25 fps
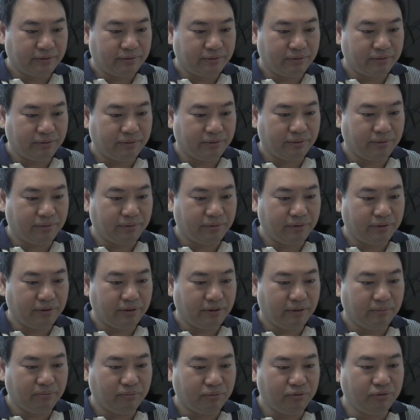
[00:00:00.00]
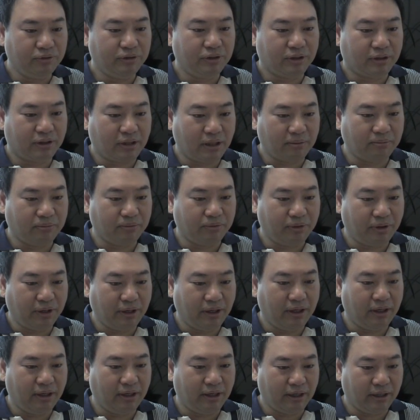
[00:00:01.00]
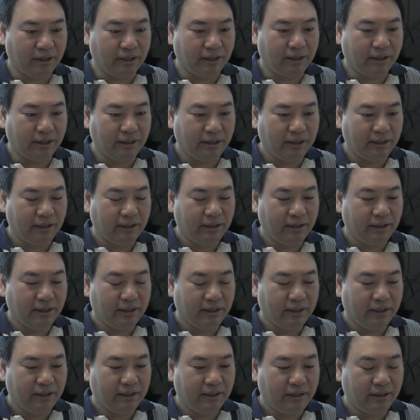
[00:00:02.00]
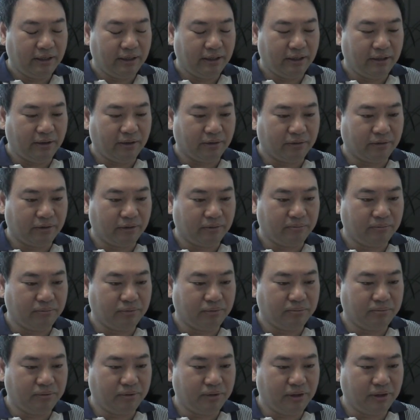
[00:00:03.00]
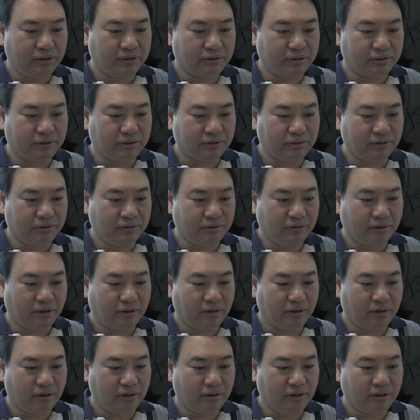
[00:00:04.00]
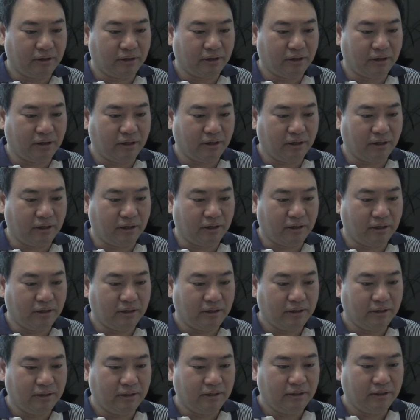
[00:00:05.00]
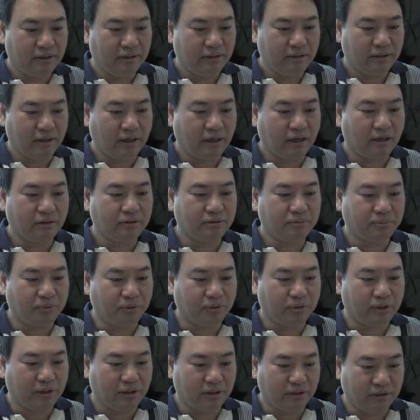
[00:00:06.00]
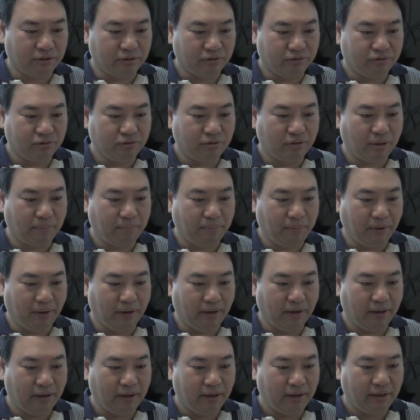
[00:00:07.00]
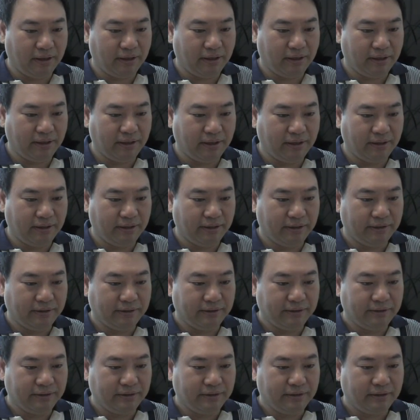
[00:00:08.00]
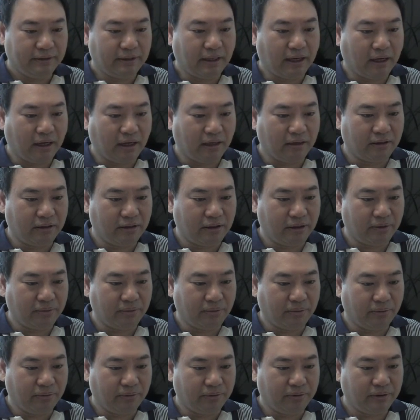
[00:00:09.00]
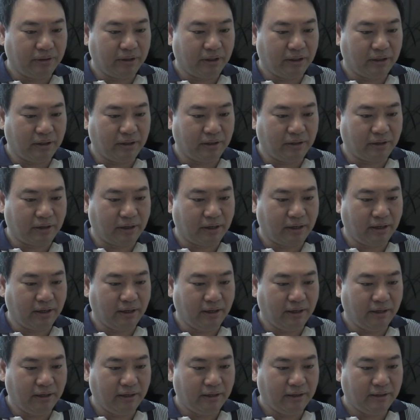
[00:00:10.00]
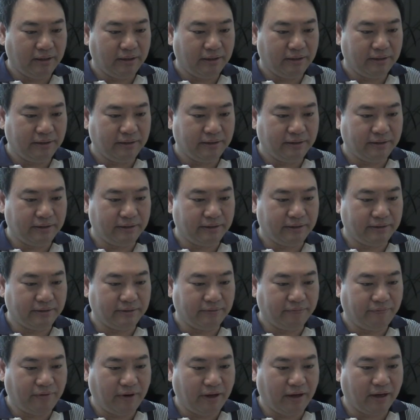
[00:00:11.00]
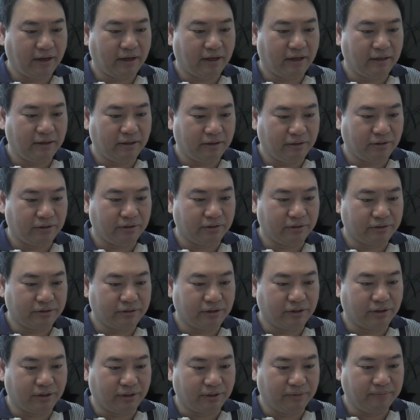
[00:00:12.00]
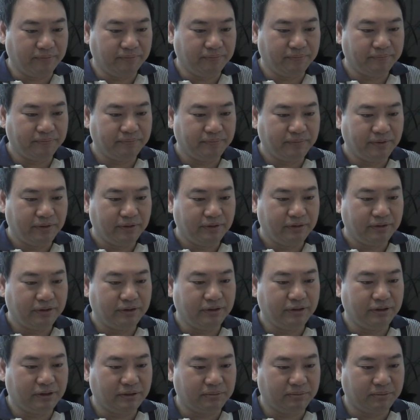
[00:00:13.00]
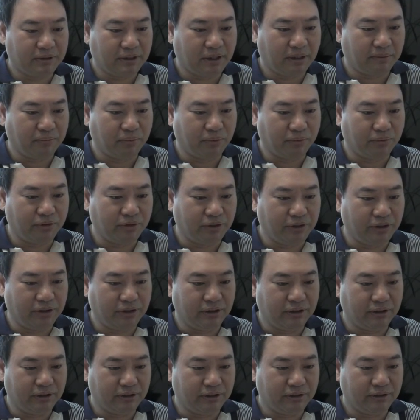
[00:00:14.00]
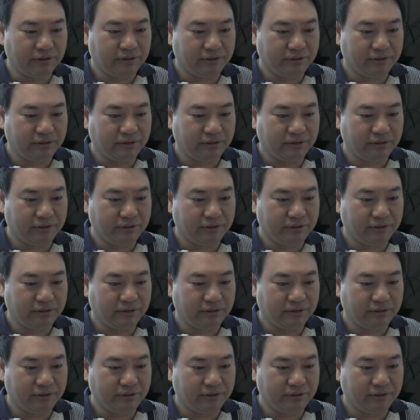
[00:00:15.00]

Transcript: 그리고 이 문제 때문에 예, 어떤 부분에 있어서는 아 내가 나가지 못하는 주님 앞에 나가더라도 그냥 이렇게 예, 페이크하는 것처럼 진심을 다 못 드리는